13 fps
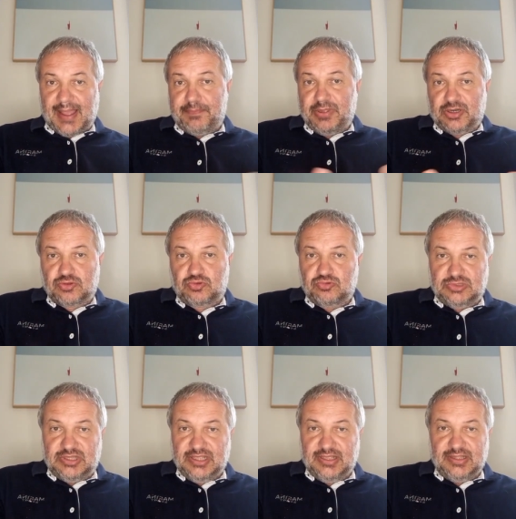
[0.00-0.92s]
per
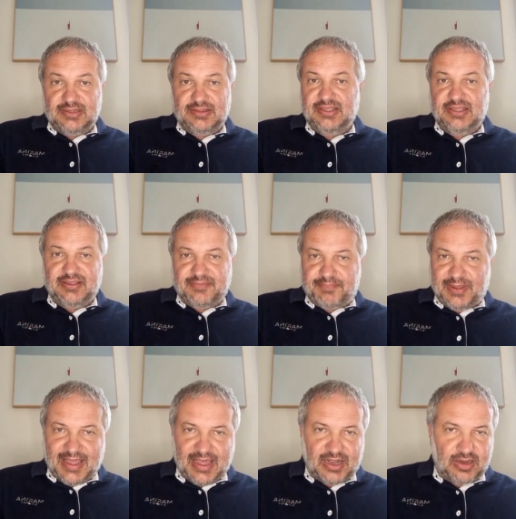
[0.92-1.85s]
tutti di
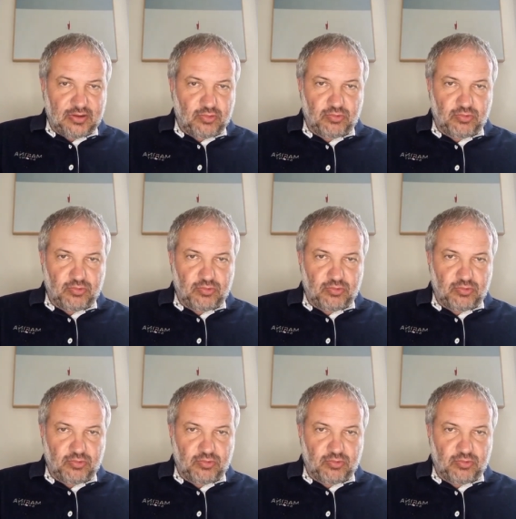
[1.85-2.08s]
pagare